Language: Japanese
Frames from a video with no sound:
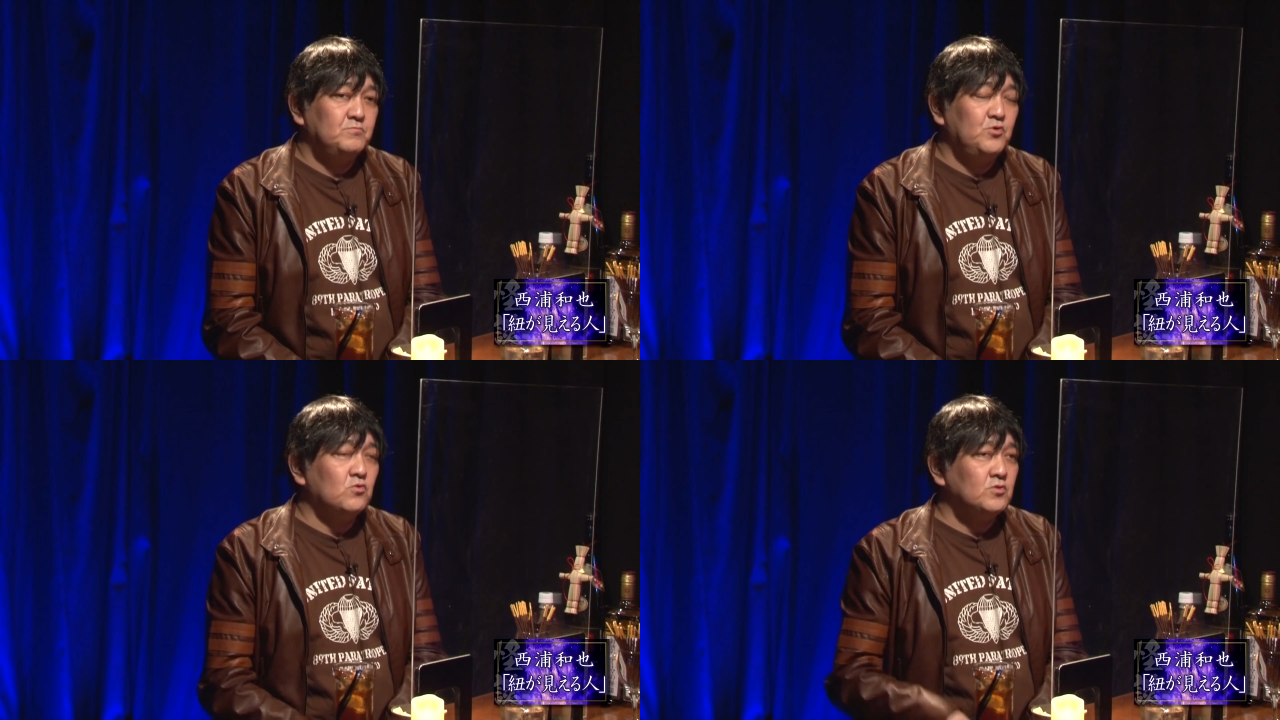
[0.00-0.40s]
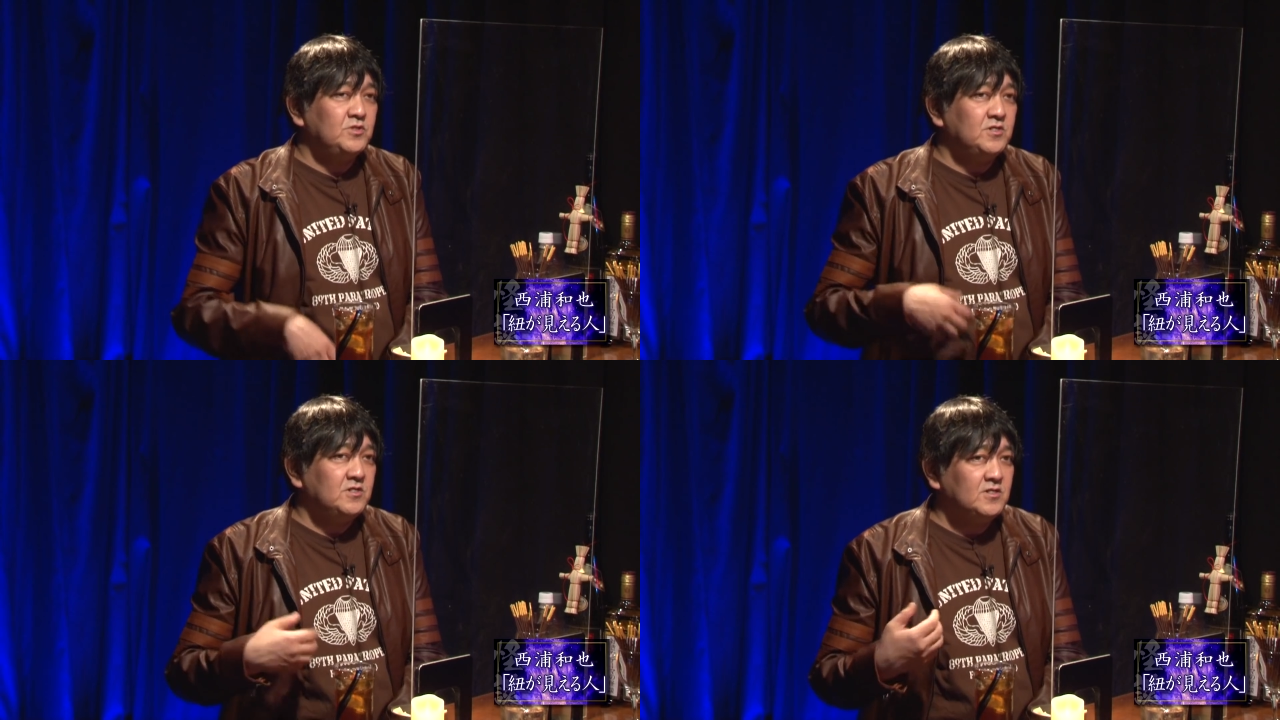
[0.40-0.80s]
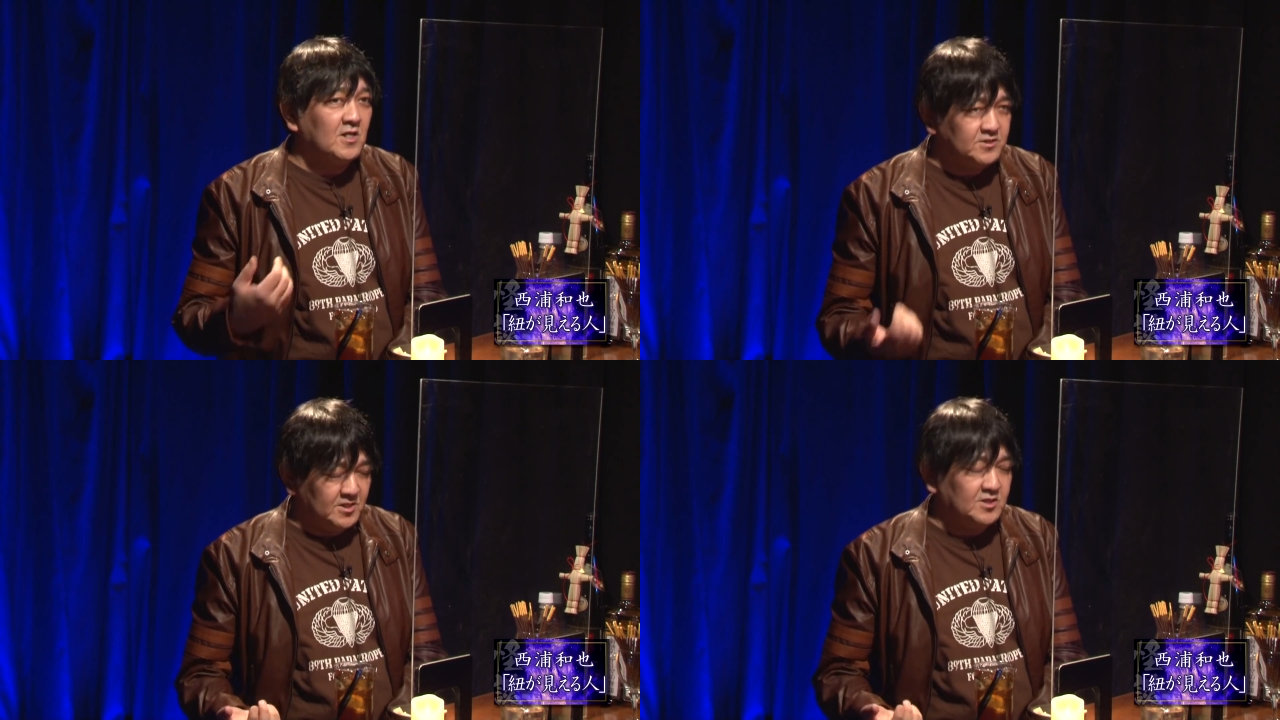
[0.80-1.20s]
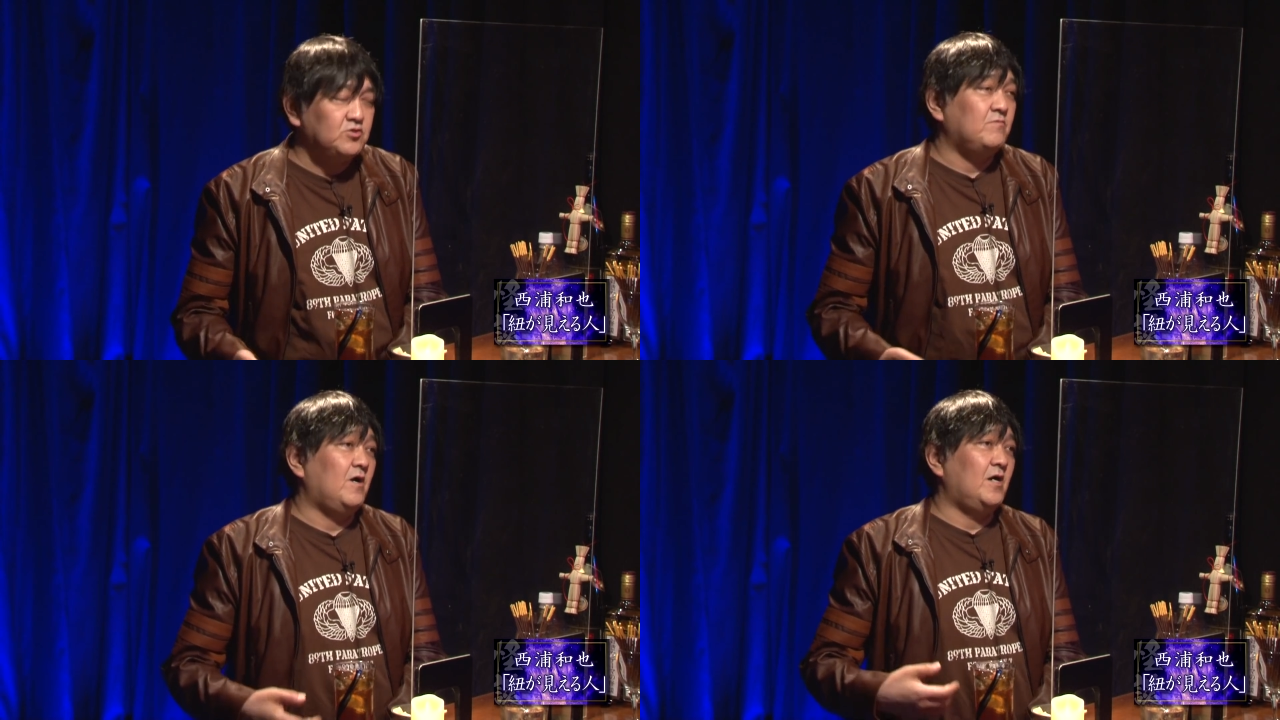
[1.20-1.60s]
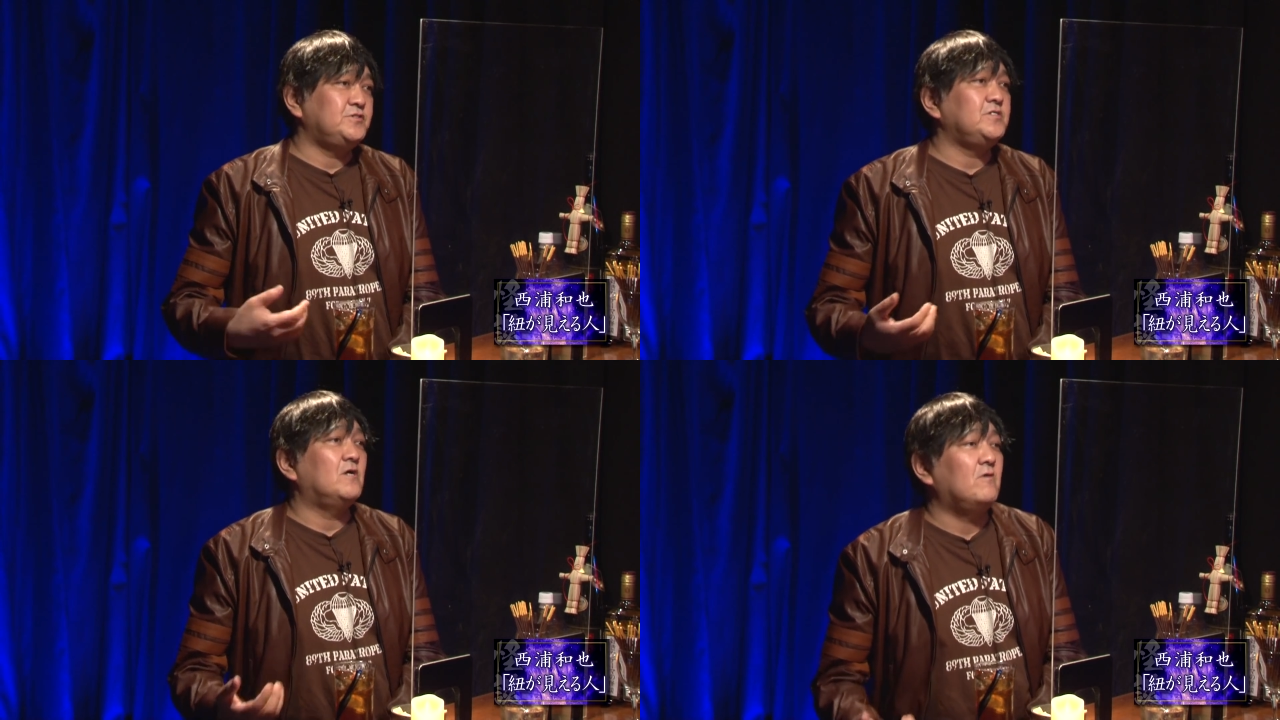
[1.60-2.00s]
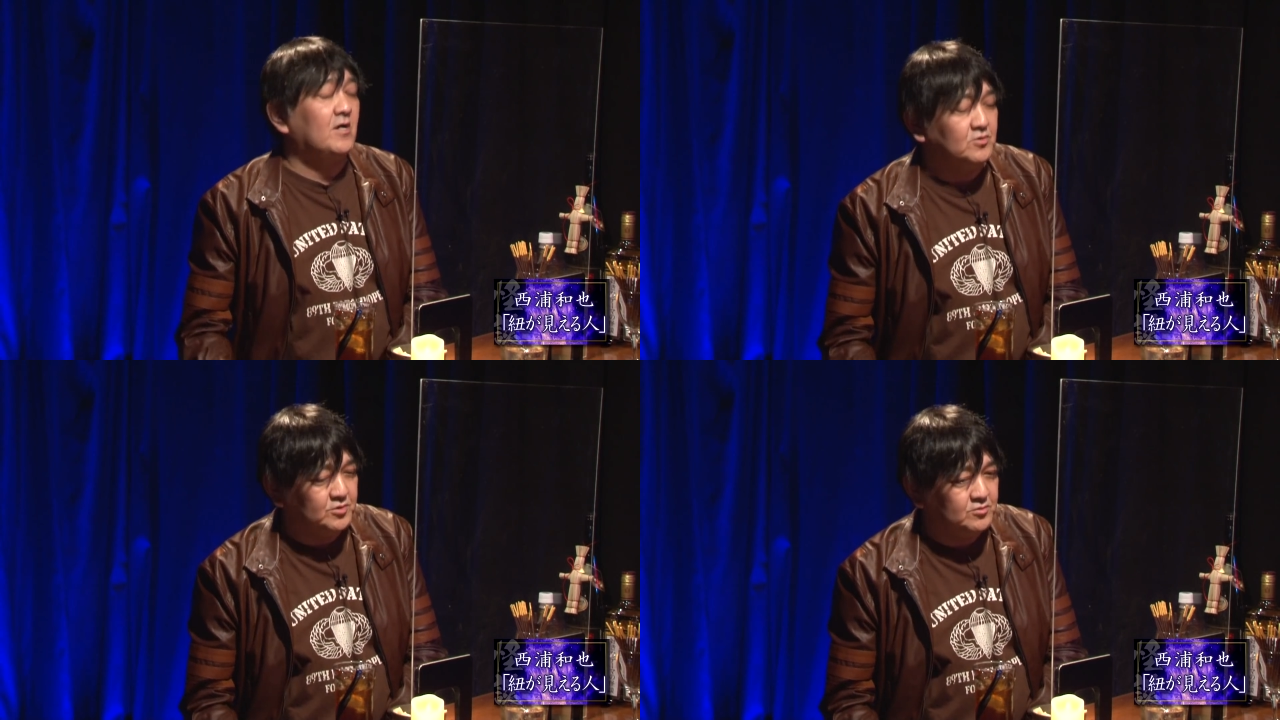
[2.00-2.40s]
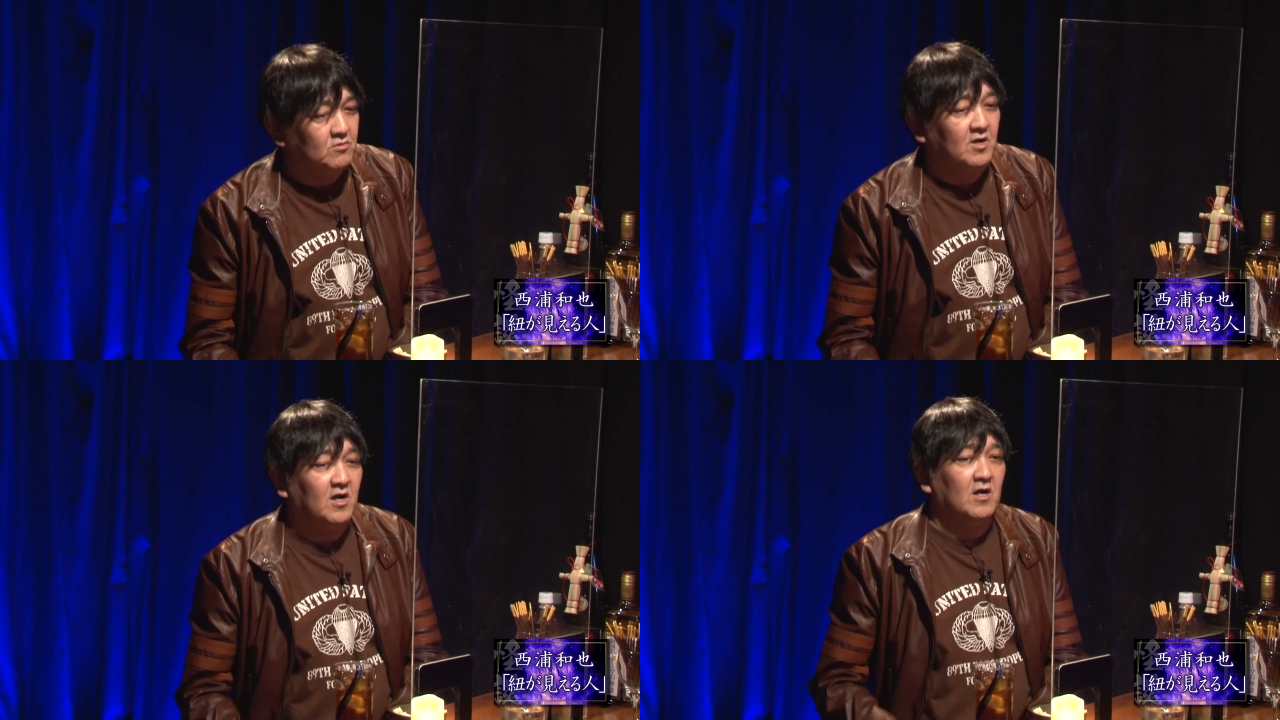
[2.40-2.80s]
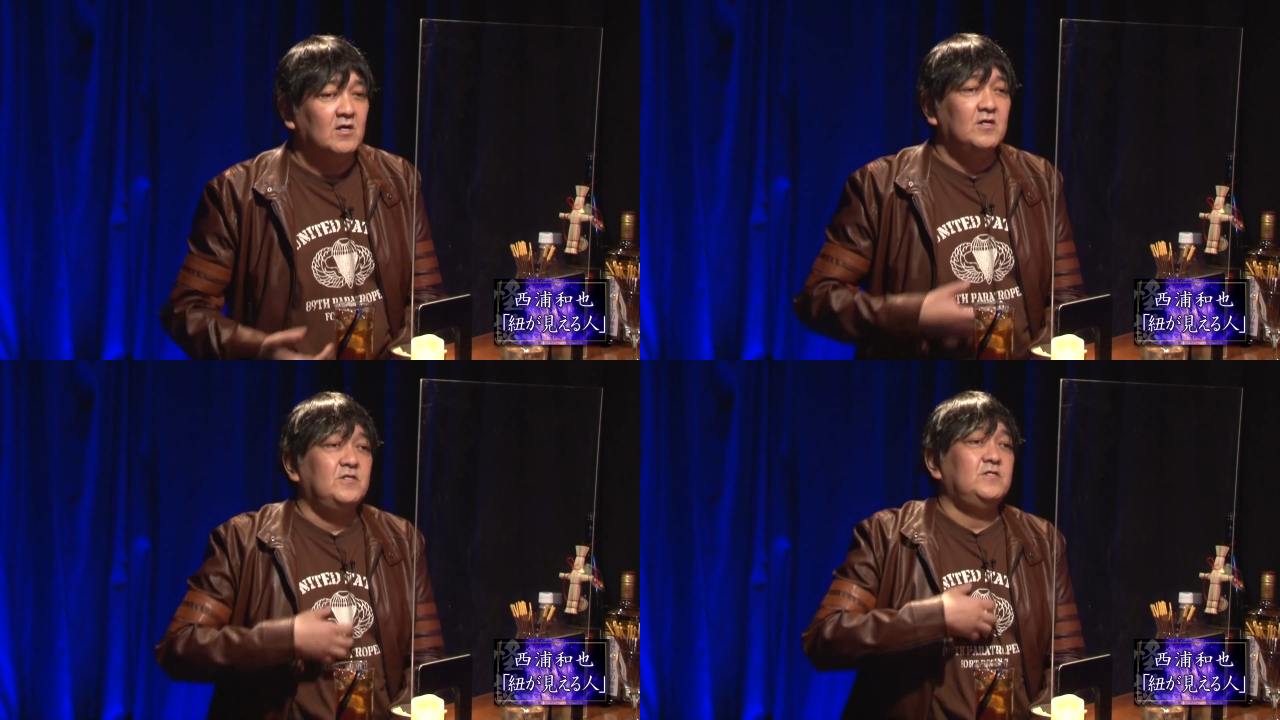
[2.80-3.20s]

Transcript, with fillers: 病気だったり、例えば足が悪いとか